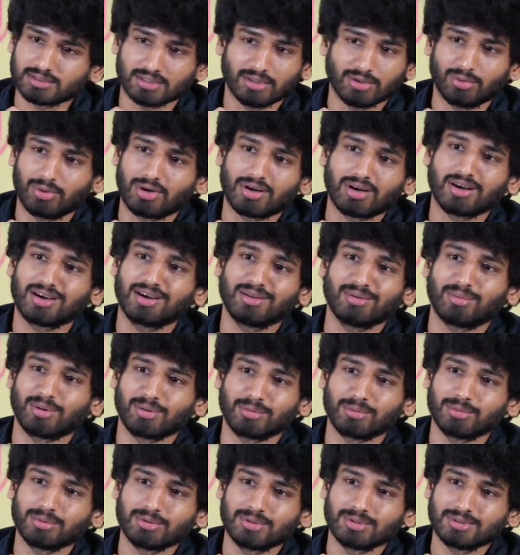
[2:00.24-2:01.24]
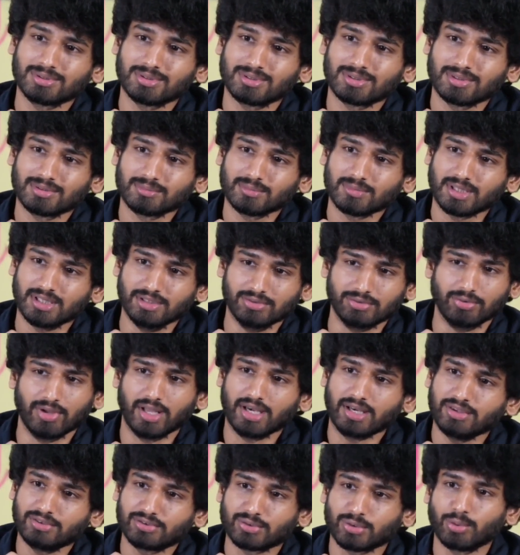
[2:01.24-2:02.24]
అసలు ఉండరండి బాబు ఈజ్
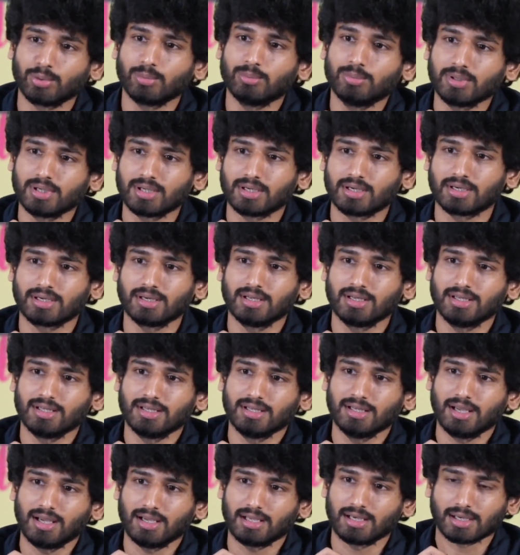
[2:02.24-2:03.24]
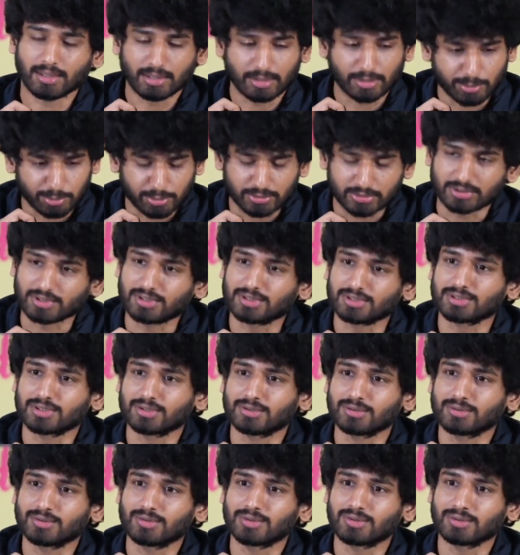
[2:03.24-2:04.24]
వెరీ సోబర్ ఆయన ఏదో పుస్తకం
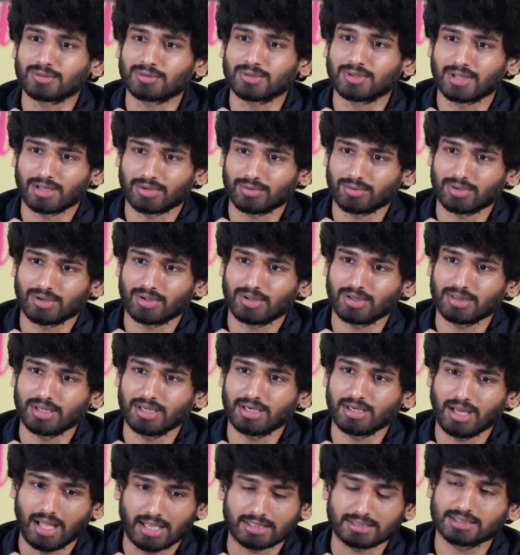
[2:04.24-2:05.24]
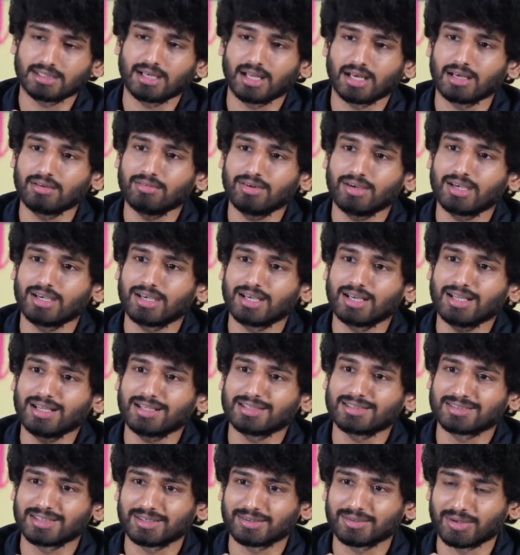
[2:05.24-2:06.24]
చదువుకుంటూ ఉంటారు అని ఆల్ దట్ యాక్షన్ అన్న వెంటనే
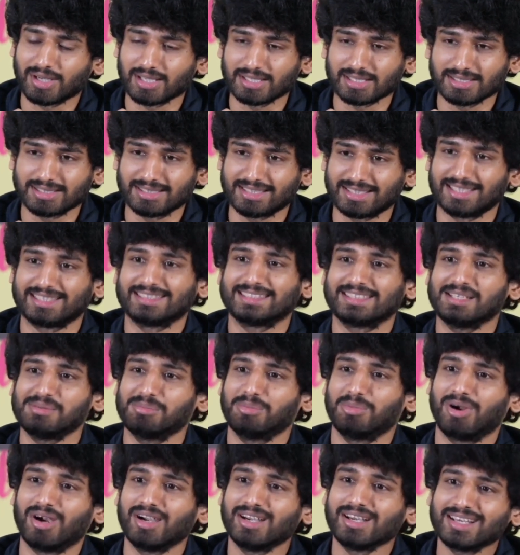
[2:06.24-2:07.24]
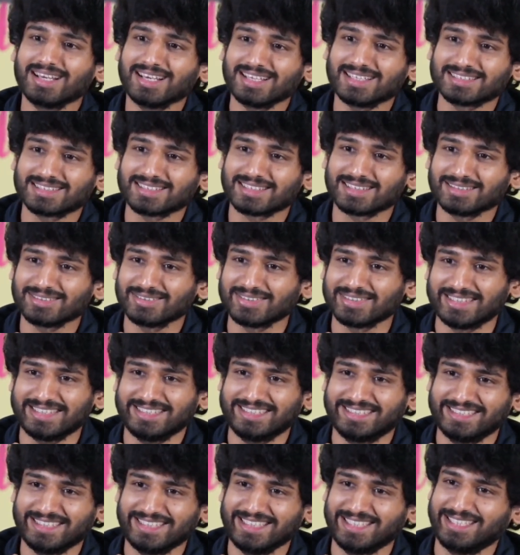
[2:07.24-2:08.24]
అసలు ఆయన తెచ్చే మాడ్యులేషన్
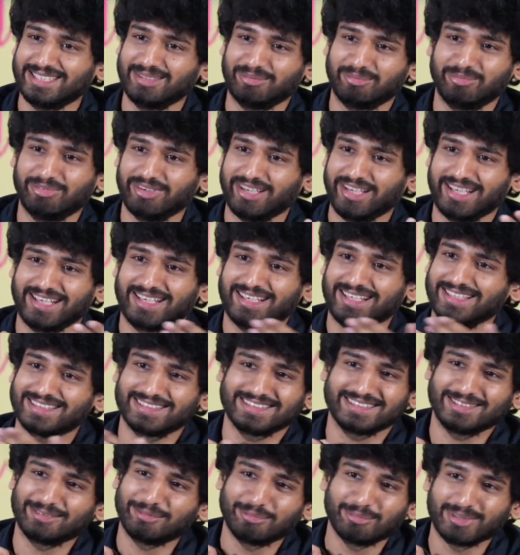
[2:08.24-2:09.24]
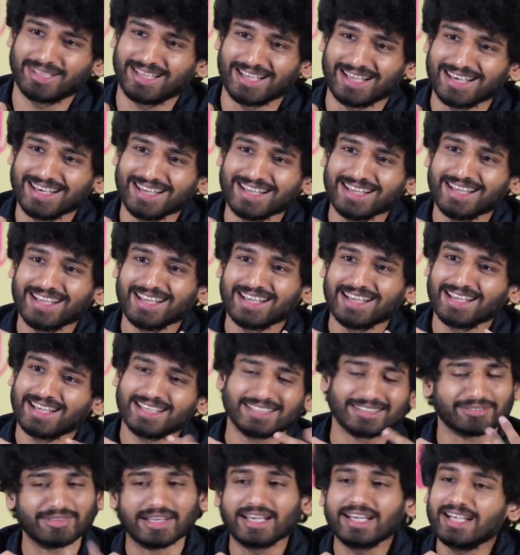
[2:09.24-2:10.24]
వచ్చి వెరీ చీప్ ఇవన్నీ
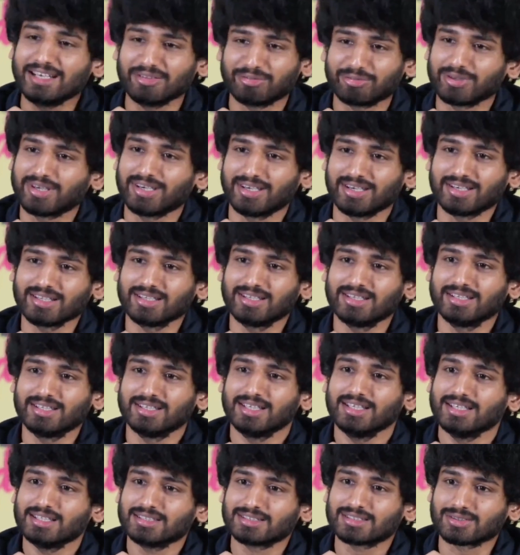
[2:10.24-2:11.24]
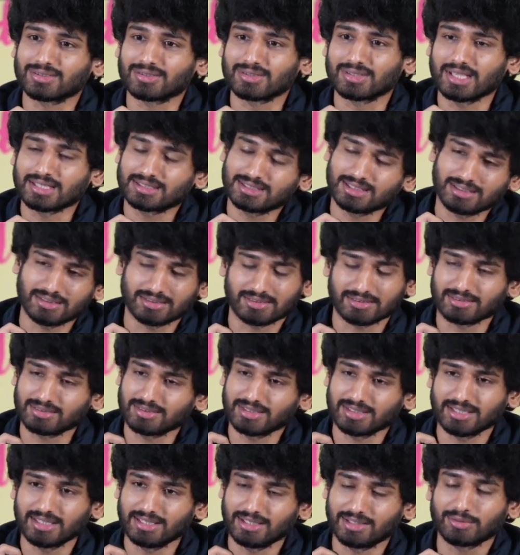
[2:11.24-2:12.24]
ఇట్స్ వెరీ డిఫరెంట్ సో దట్స్
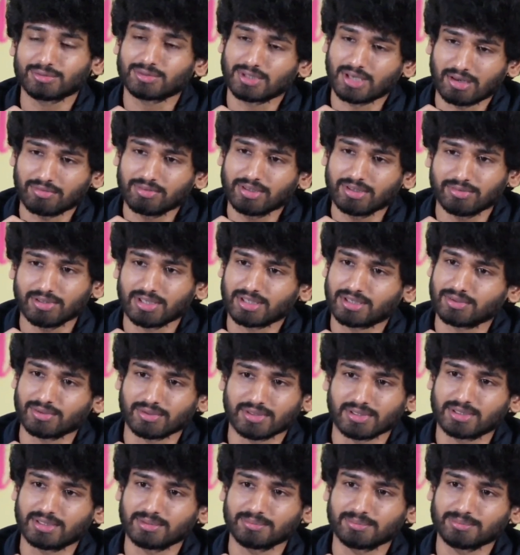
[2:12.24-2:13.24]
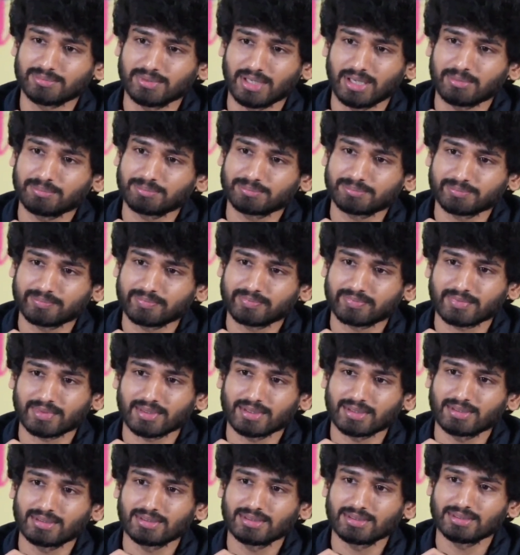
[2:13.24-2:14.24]
ఇట్ ఈస్ లవ్లీ వర్కింగ్ విత్ ఆల్ ద
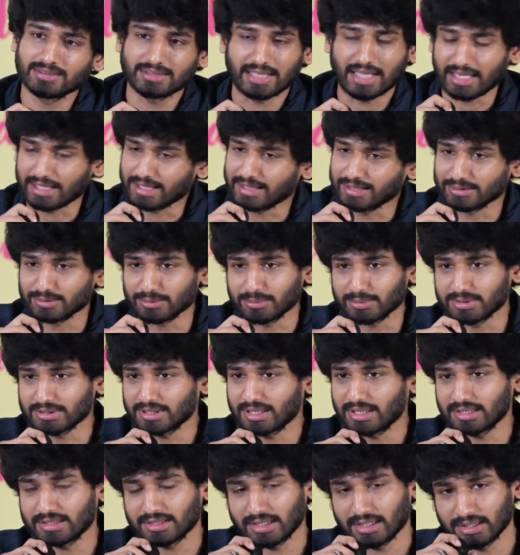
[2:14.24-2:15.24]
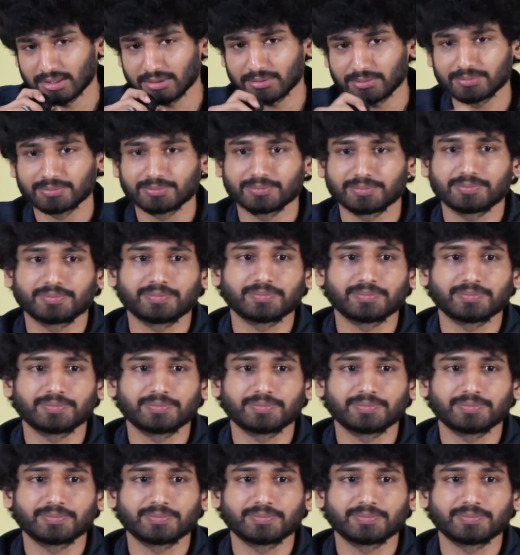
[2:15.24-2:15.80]
బెస్ట్ థ్యాంక్ యూ సో మచ్ థ్యాంక్ యూ